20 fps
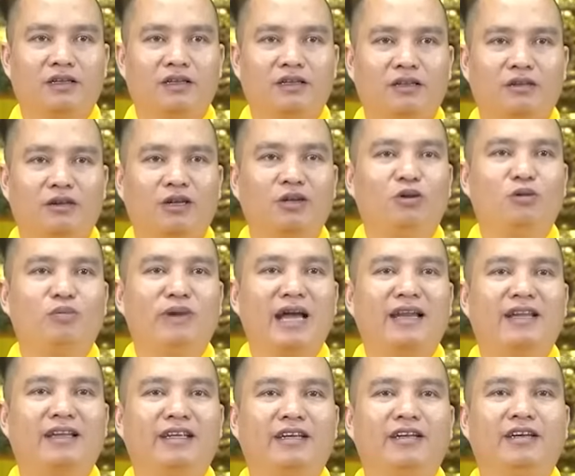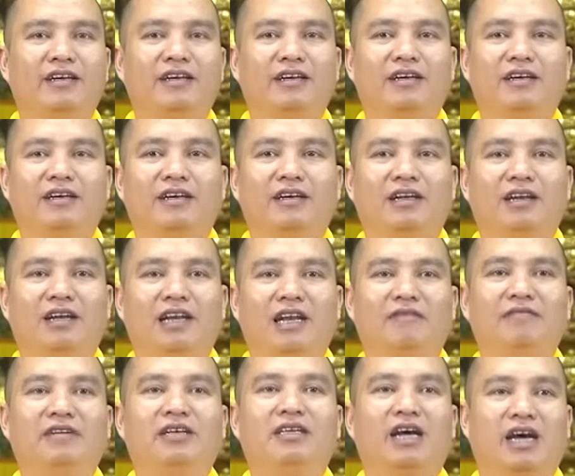Nói nôm na là gì?
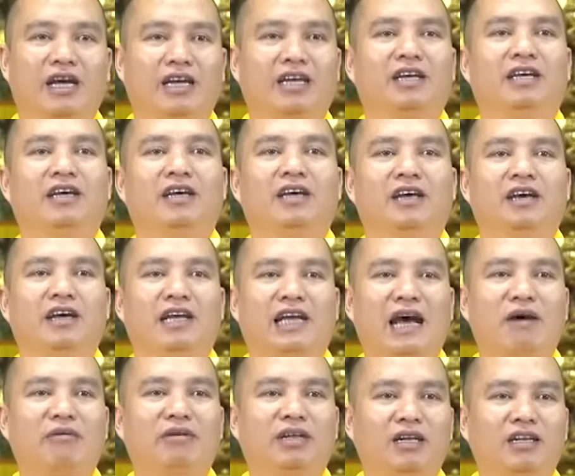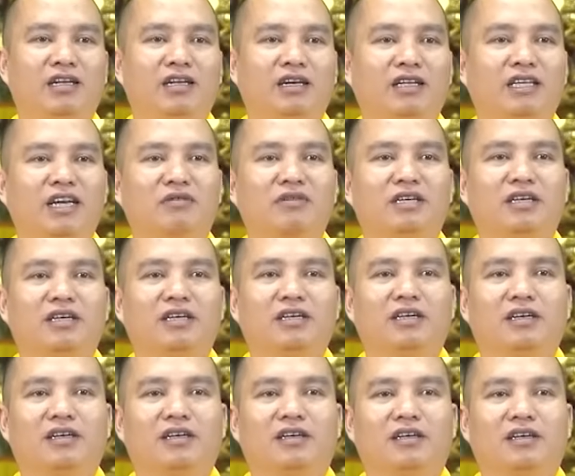Là vị thầy cao nhất ở trong gì?
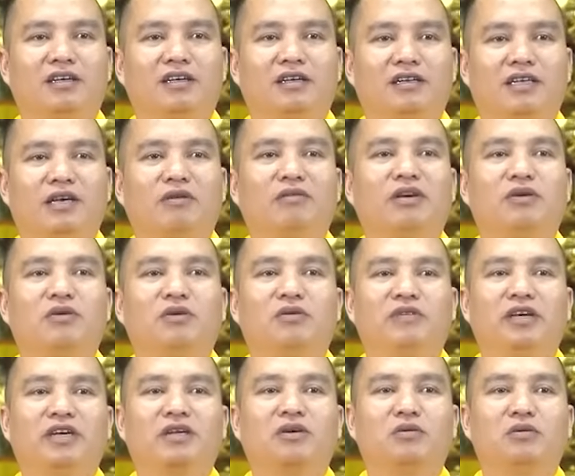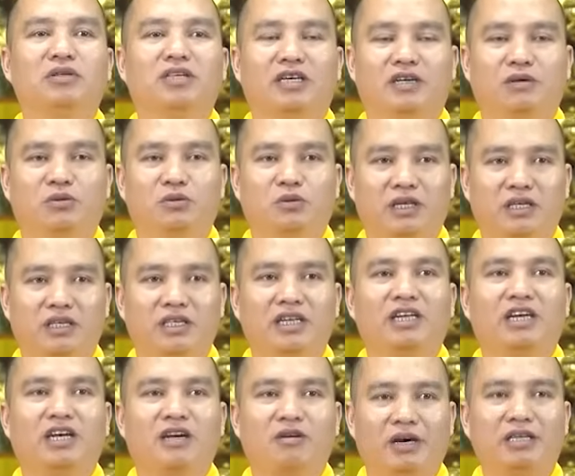Trong cái nội viện cung trời Đâu Xuất
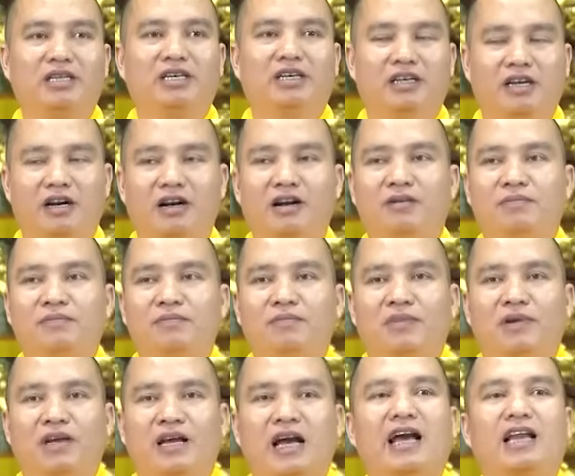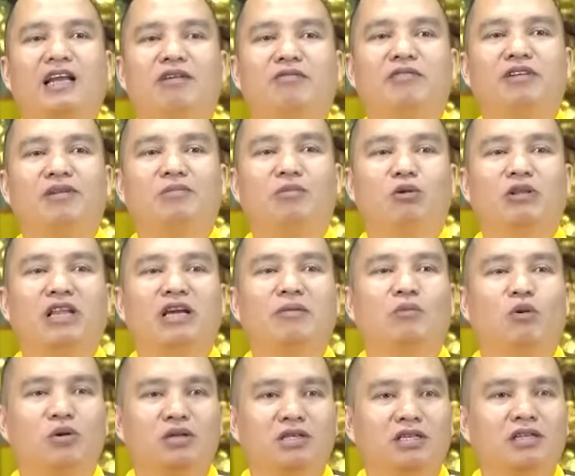trên cái cõi trời đó. Ngài là vị Bồ Tát
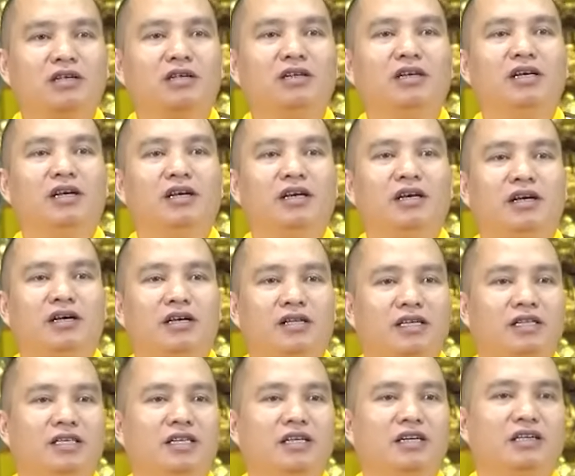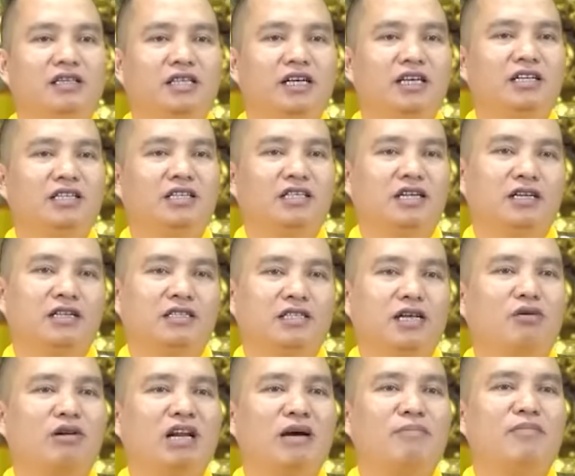Bổ Xứ, chỉ chờ trên
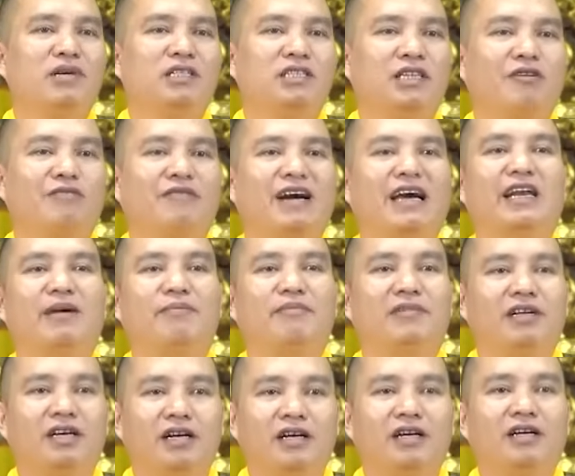sau 56 vạn năm nữa